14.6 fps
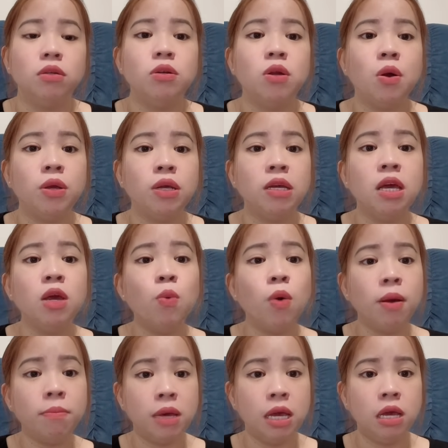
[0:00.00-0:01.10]
rồi khi qua
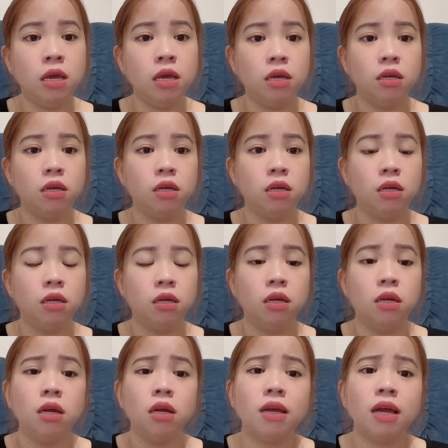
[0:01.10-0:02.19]
mỹ
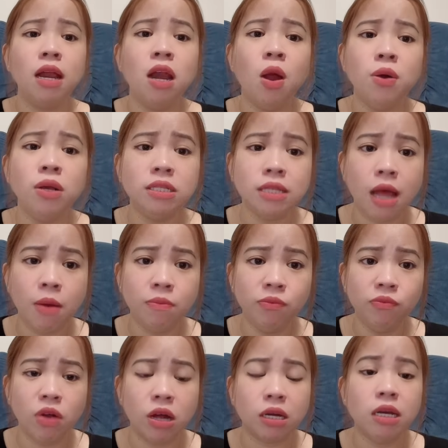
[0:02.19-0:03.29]
cái lối sống
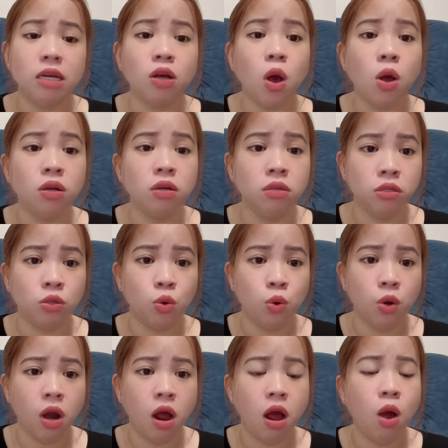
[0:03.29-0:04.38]
và cái con người của
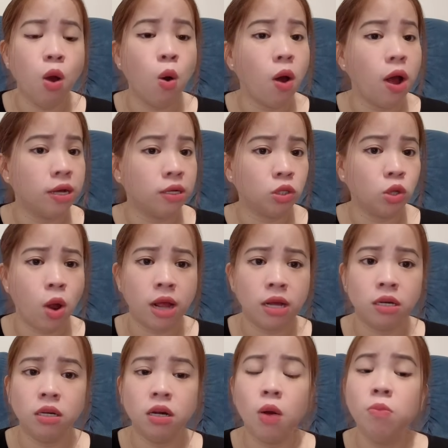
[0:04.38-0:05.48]
nó hoàn toàn
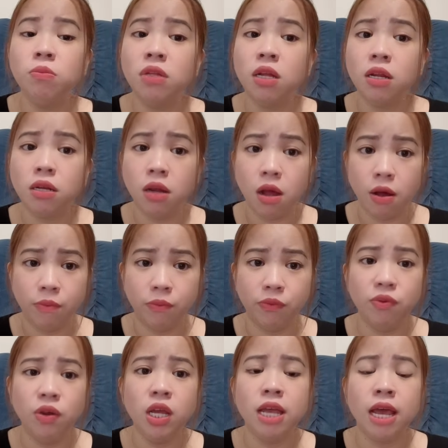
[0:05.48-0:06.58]
không thích hợp
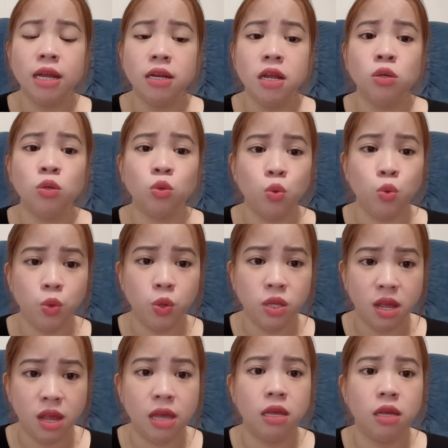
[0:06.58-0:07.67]
với gia đình của
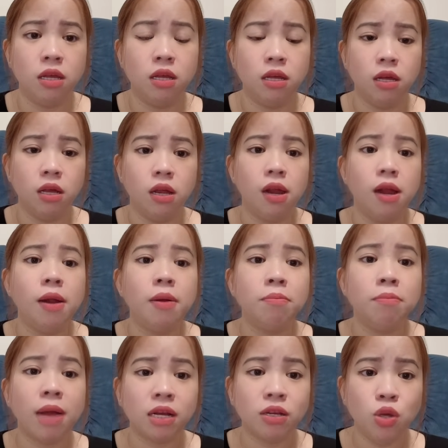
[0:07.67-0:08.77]
chị
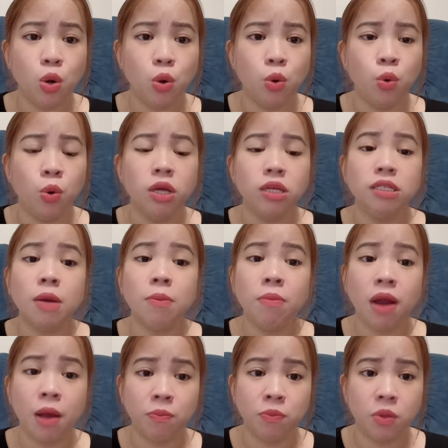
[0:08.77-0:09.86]
mặc dù trong
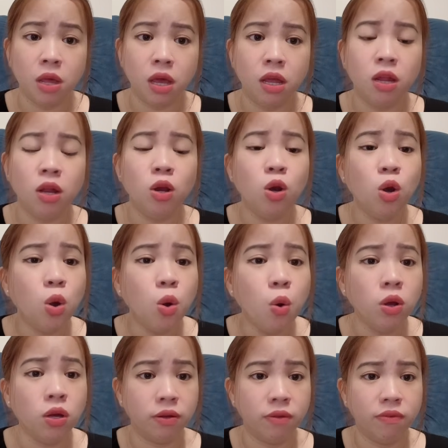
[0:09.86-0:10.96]
lòng chị
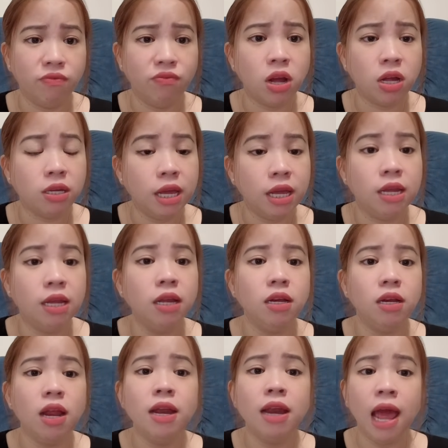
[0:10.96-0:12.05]
luôn và nghĩ
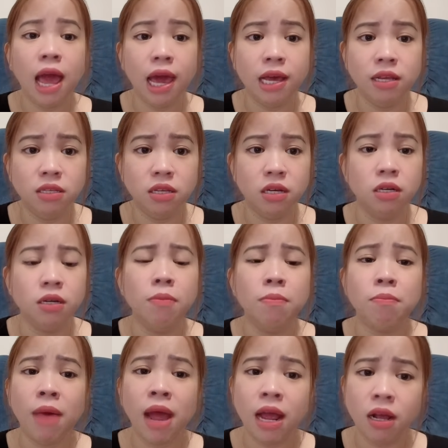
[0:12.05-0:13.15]
đến hai chữ
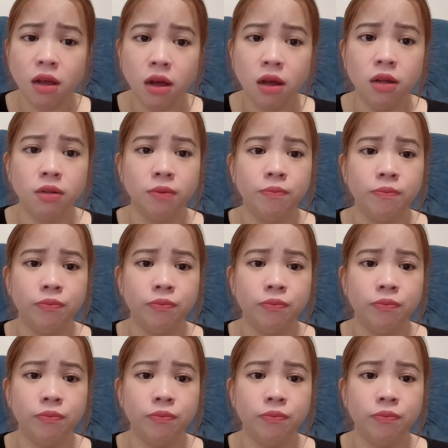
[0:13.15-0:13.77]
mang ơn